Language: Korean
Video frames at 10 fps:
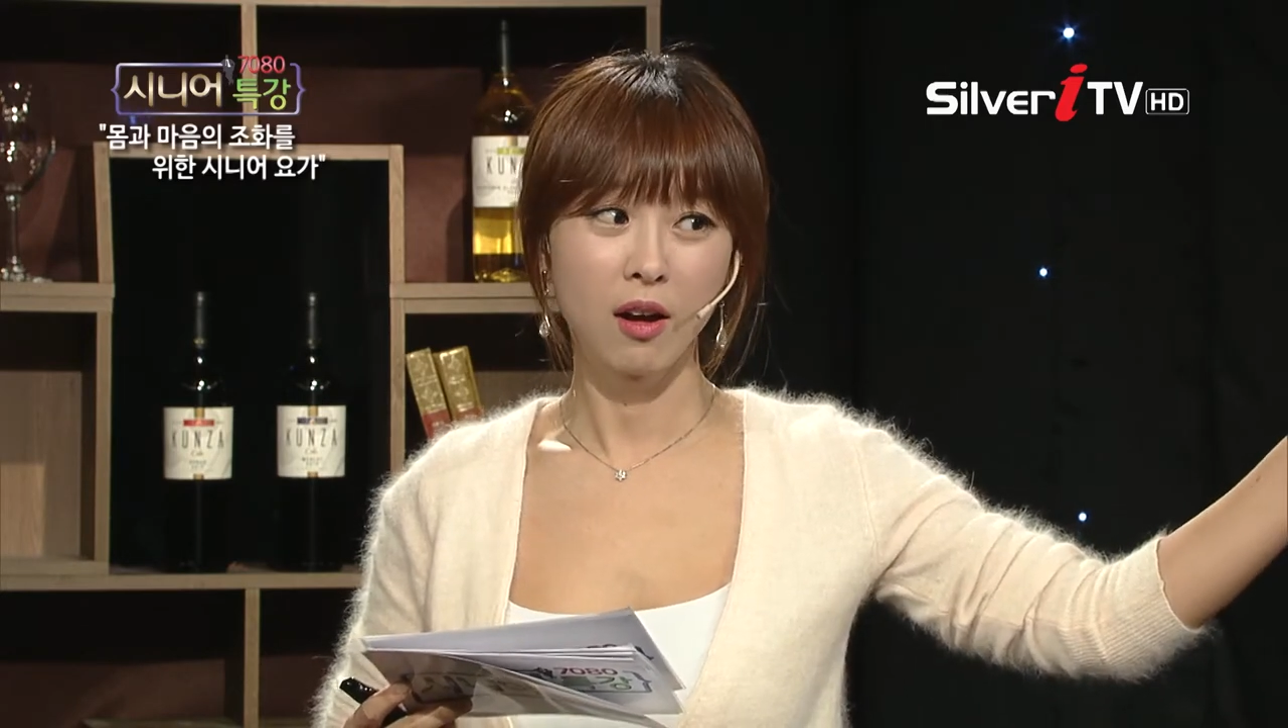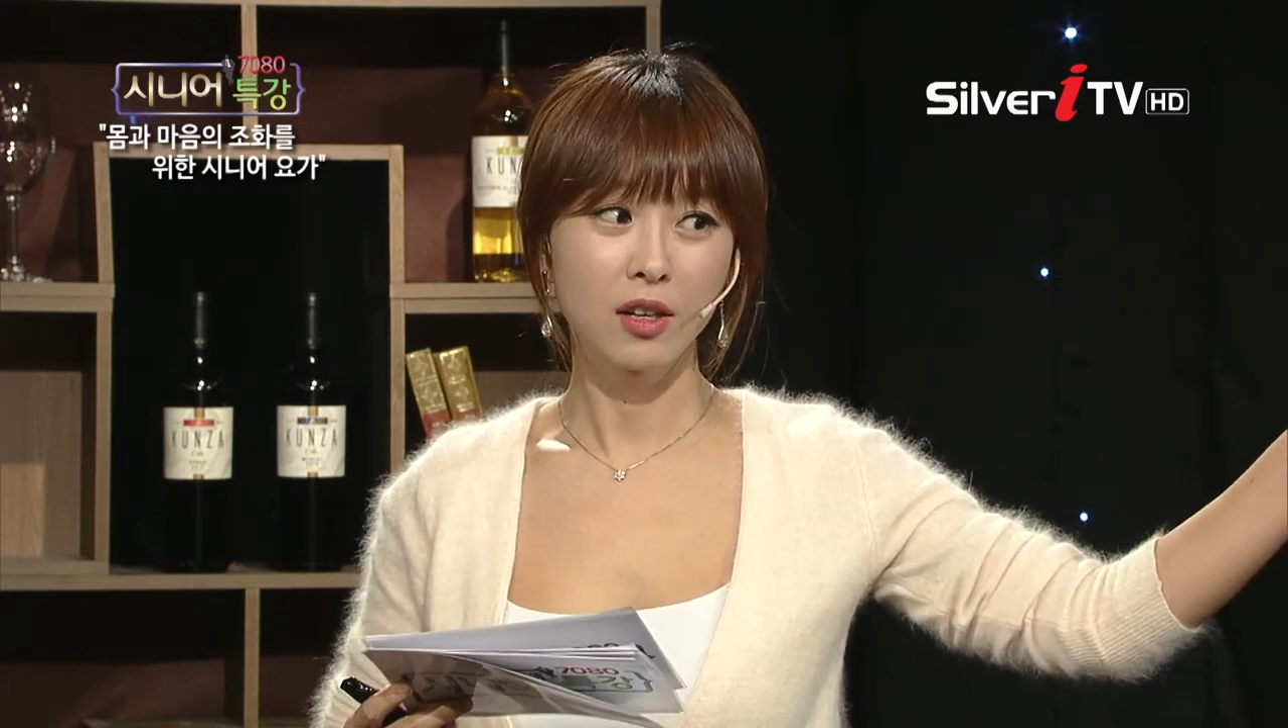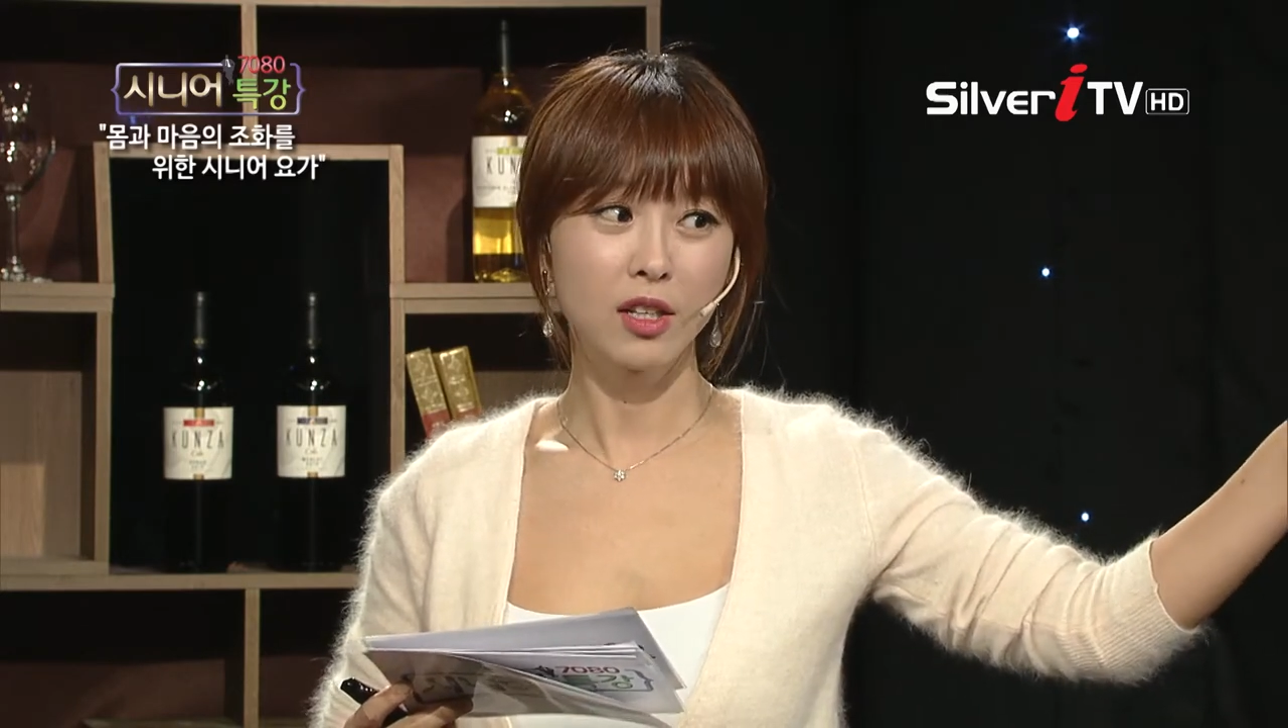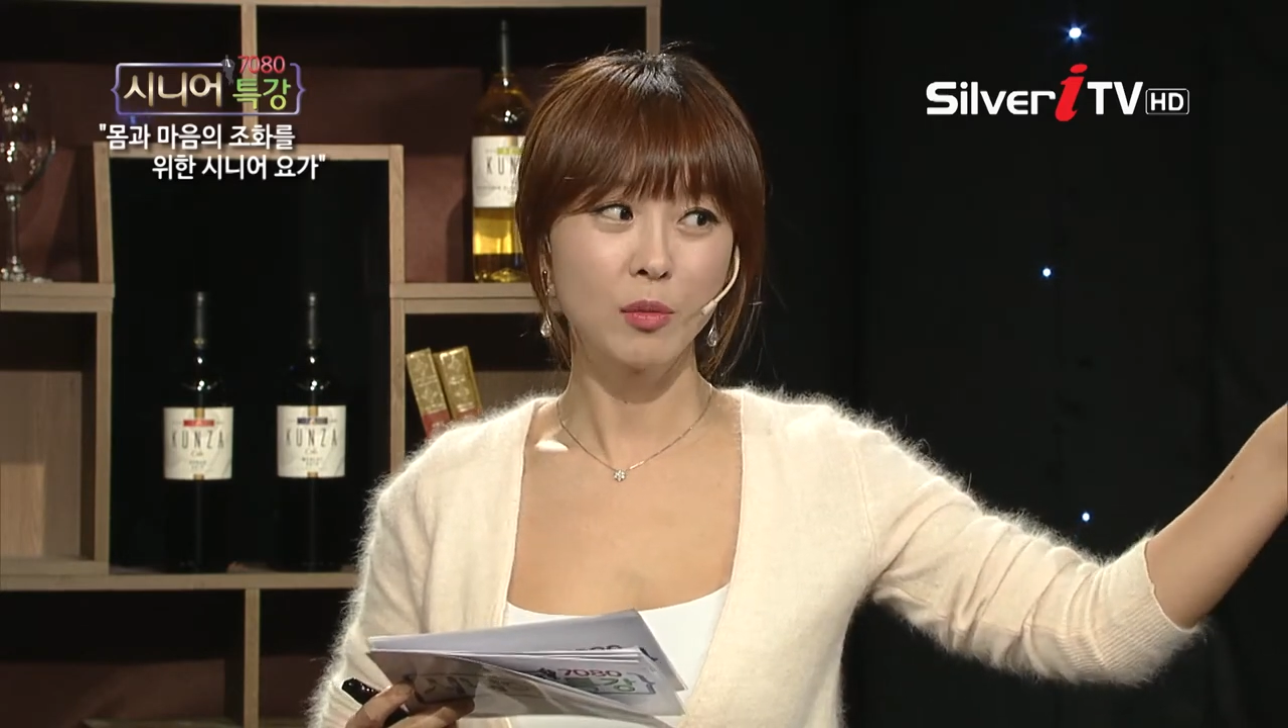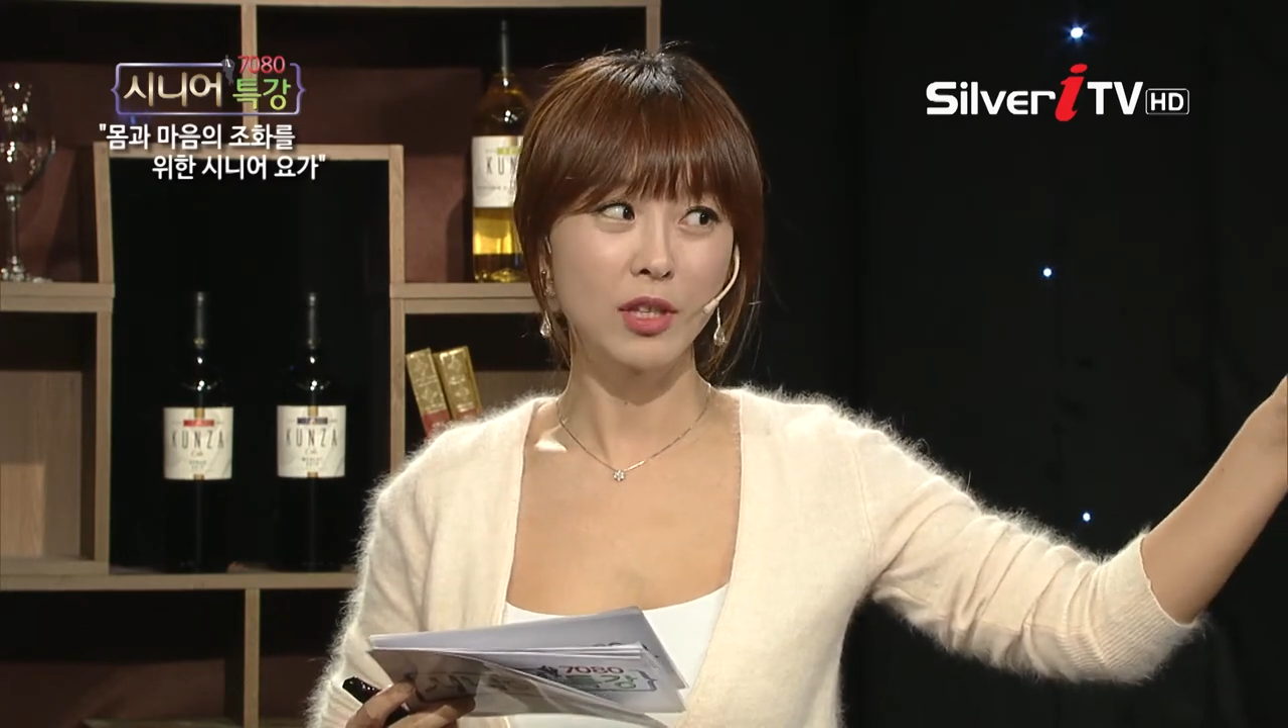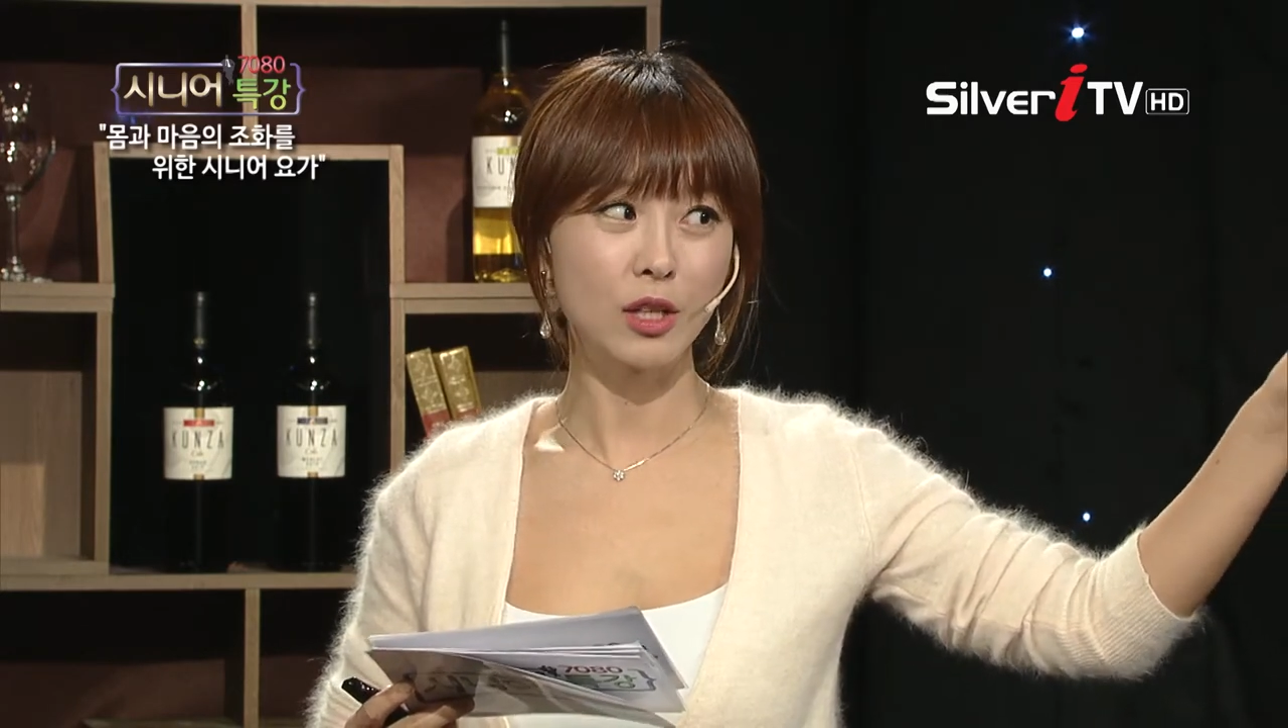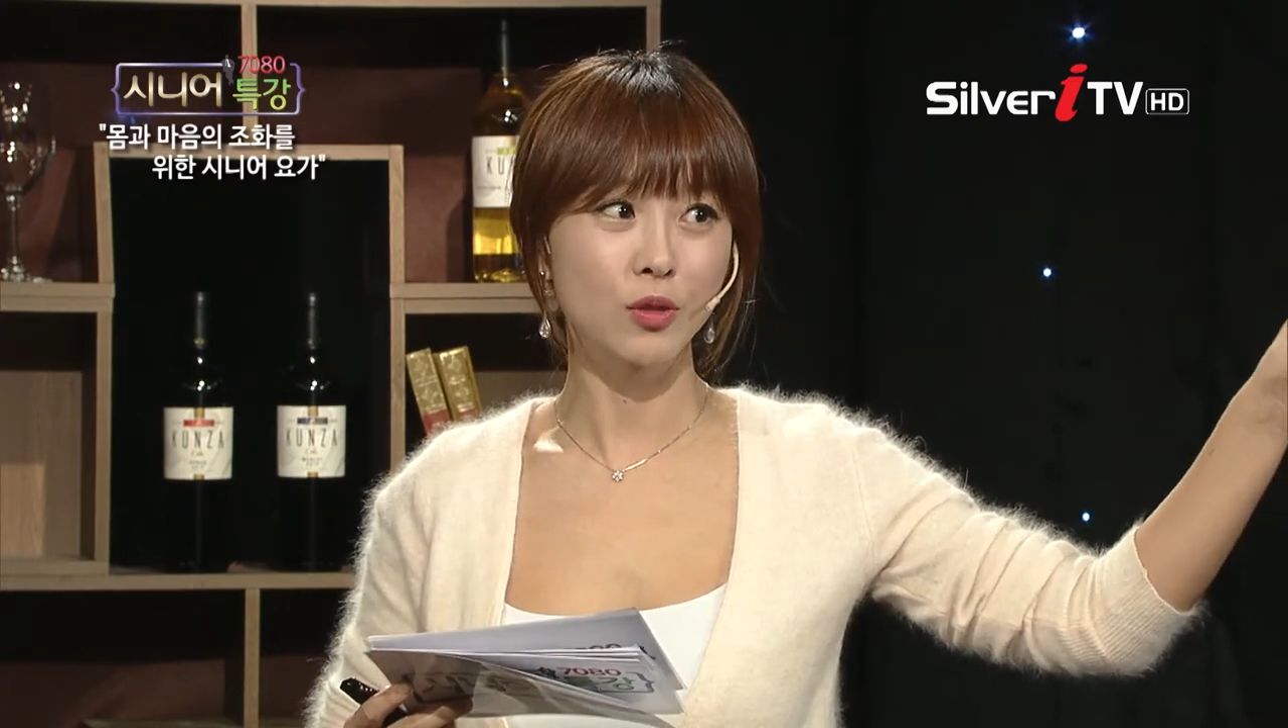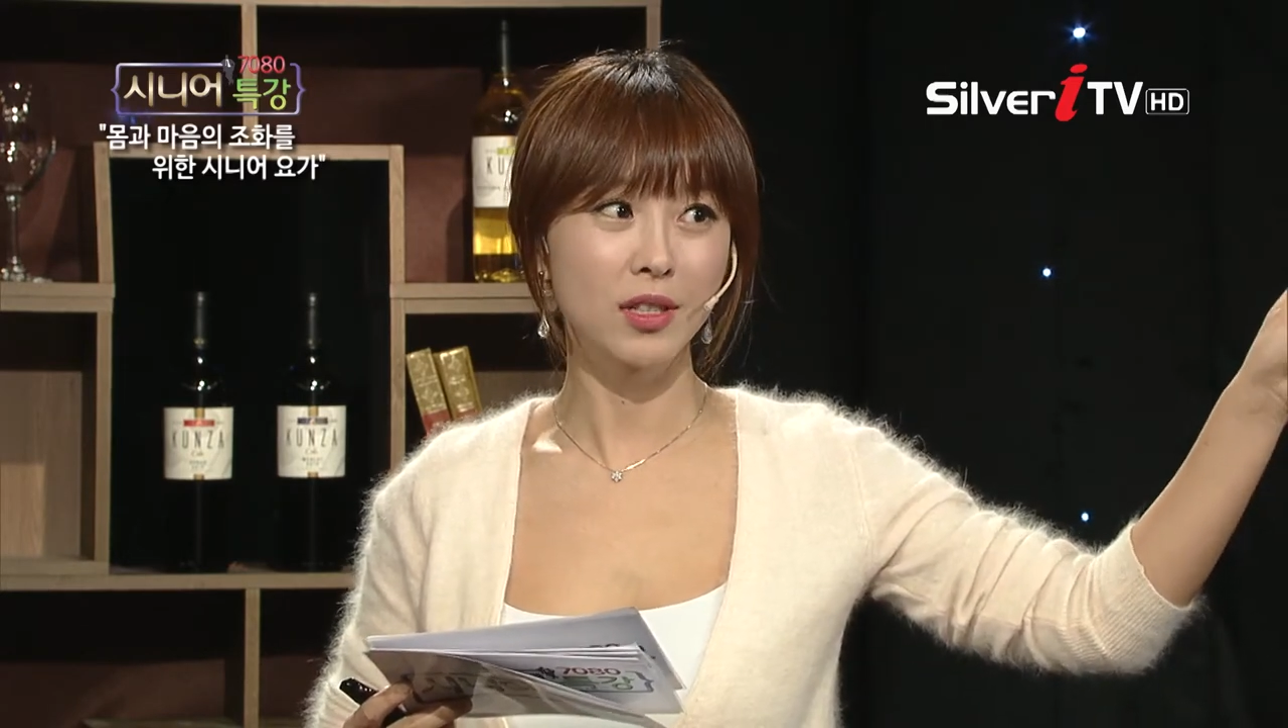그러면 나중에